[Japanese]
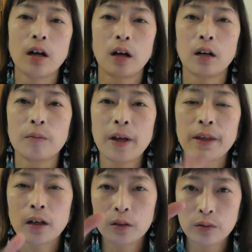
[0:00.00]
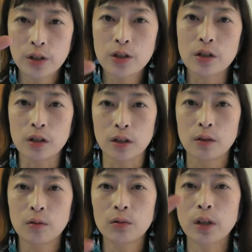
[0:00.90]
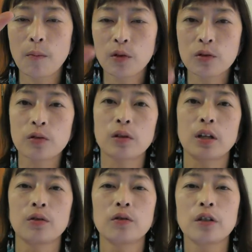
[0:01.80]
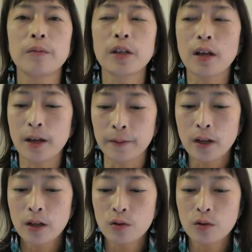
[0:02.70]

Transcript: 真ん中の位置を保つっていう意味で